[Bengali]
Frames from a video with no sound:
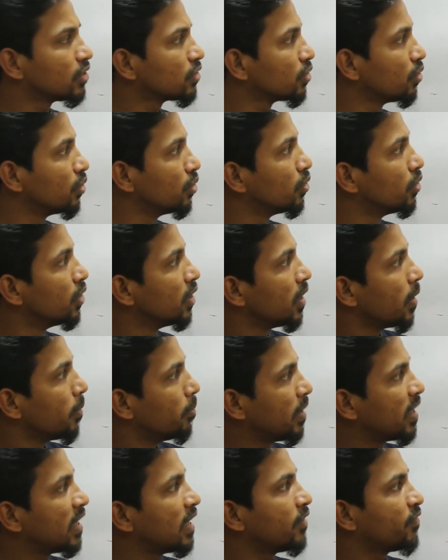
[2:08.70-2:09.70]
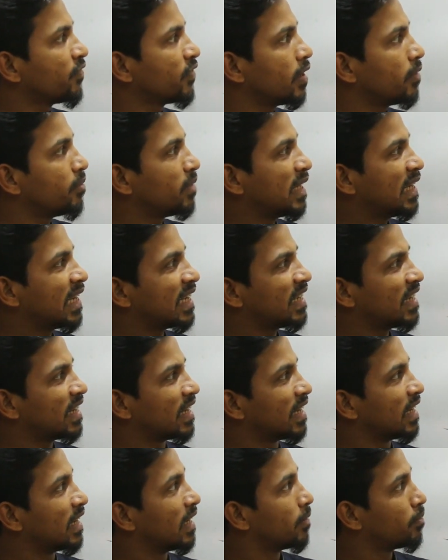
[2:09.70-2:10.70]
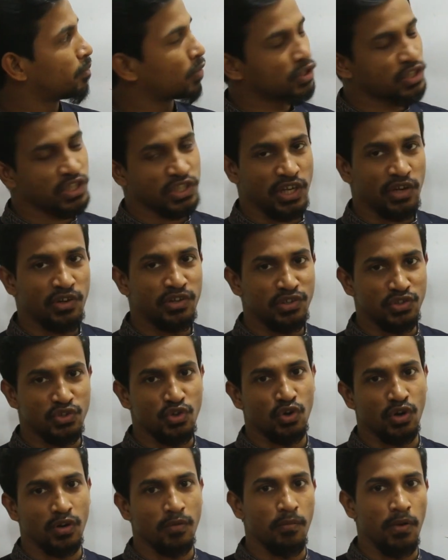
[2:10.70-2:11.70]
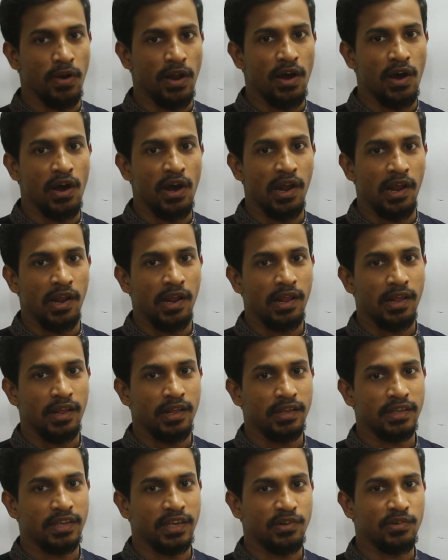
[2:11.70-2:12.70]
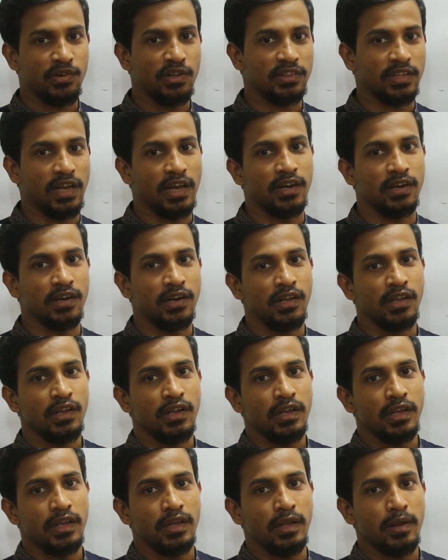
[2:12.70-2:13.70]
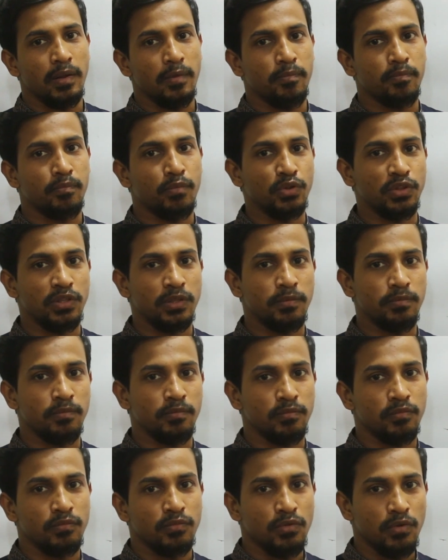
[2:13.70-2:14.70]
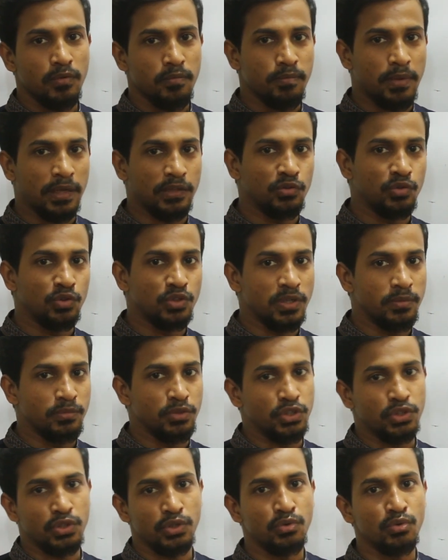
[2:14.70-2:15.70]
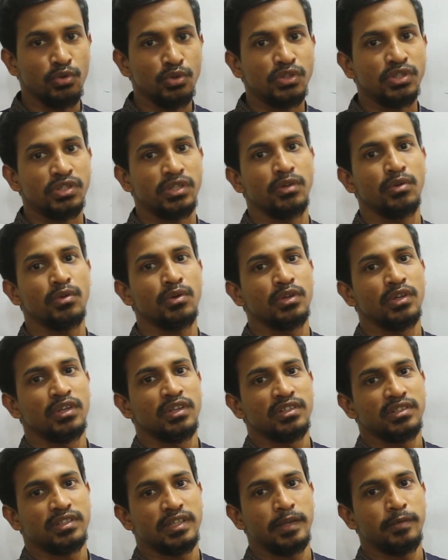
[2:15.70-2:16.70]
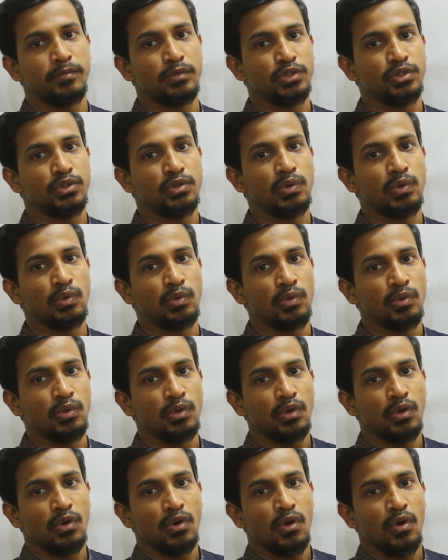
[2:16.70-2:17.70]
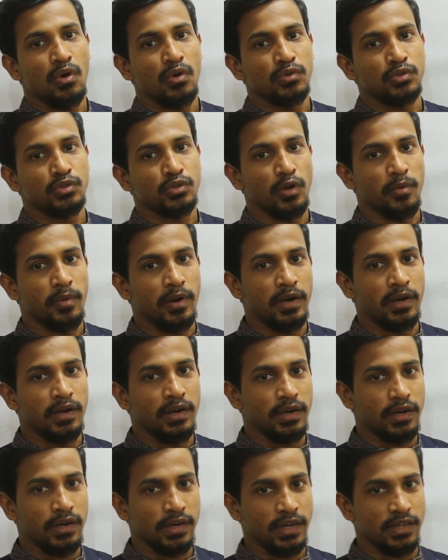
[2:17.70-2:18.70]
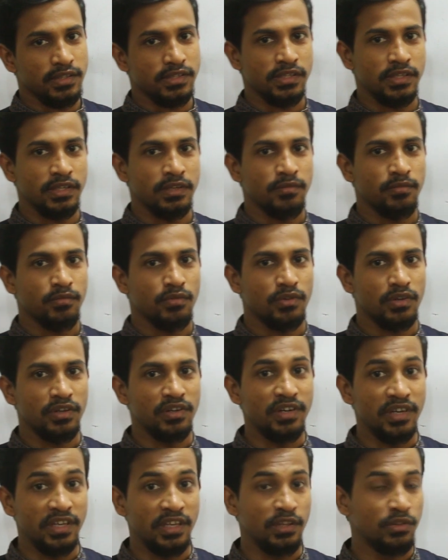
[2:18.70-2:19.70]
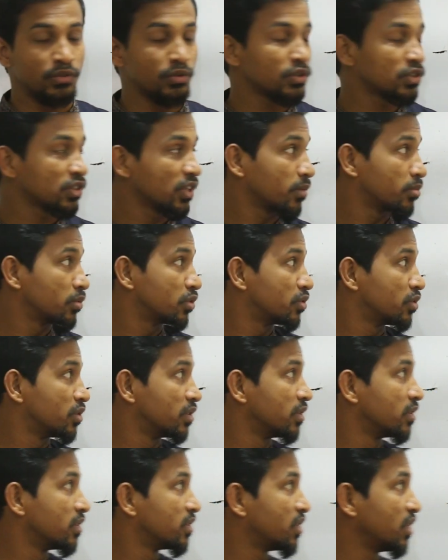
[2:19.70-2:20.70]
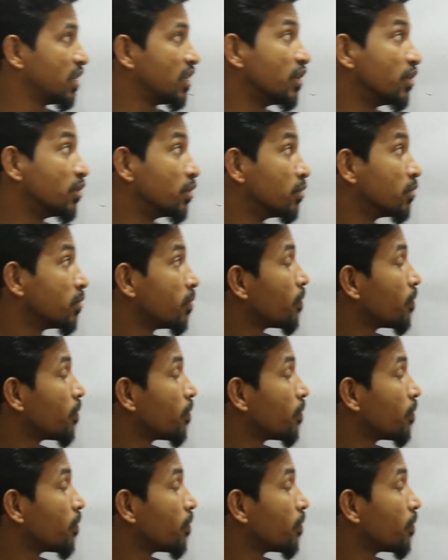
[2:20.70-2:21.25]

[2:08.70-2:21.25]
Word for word: তো মেন্ডেলিফকে বিজ্ঞানী এই পর্যায়সারণীর জনক বলা হয় কেননা তার প্রতিপাদ্য যে বিষয়গুলো ছিল সেই বিষয়গুলো সবার কাছে গৃহীত সার্বজনীন স্বীকৃত